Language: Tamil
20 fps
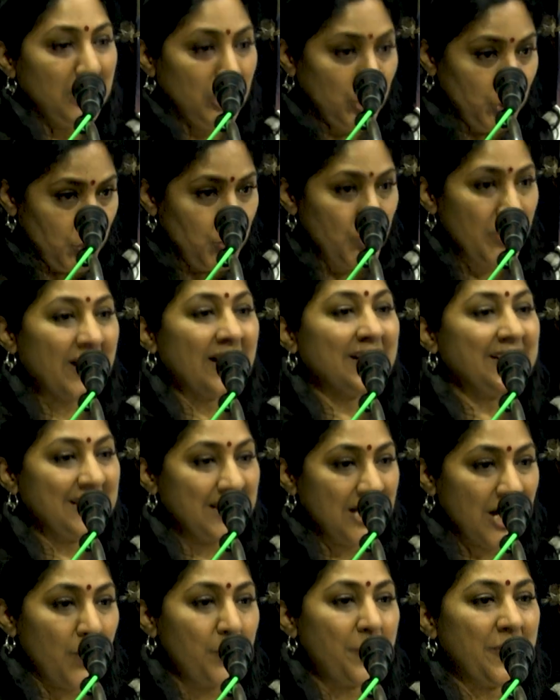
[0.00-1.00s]
இன்னும்
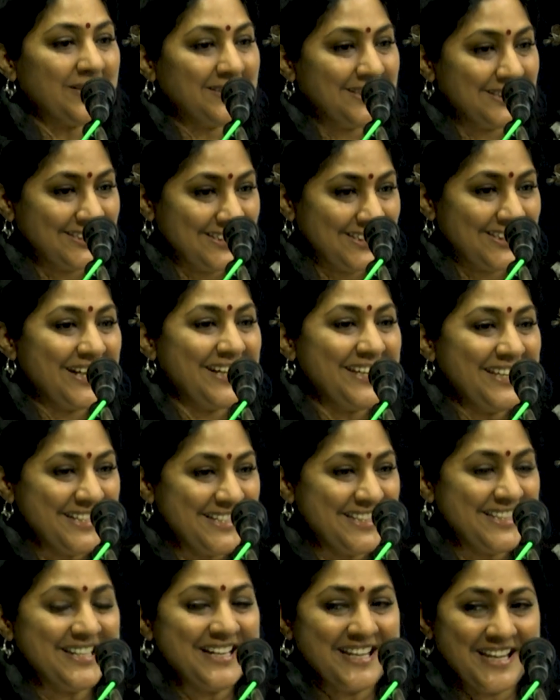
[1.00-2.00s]
கட்டி காப்பாத்துக்கிட்டு தான்
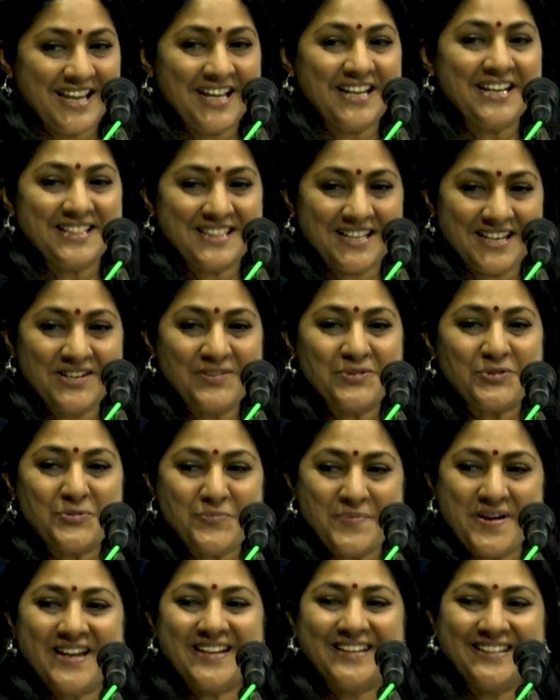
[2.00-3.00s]
இருந்திருக்கேன்னு தான்
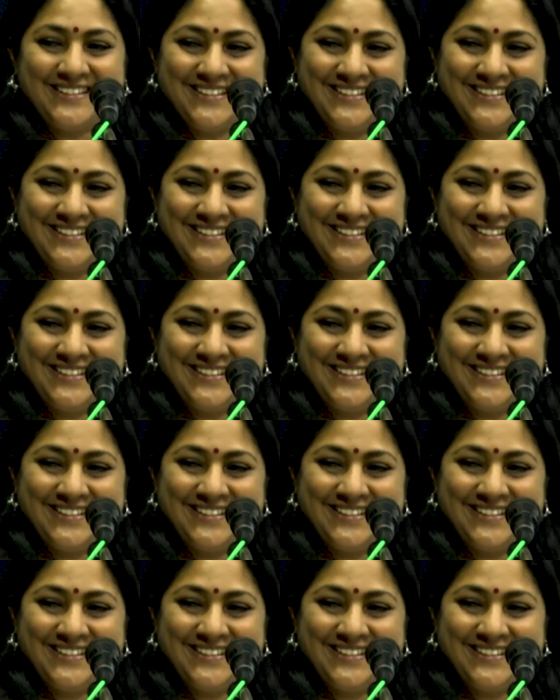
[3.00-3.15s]
உண்மை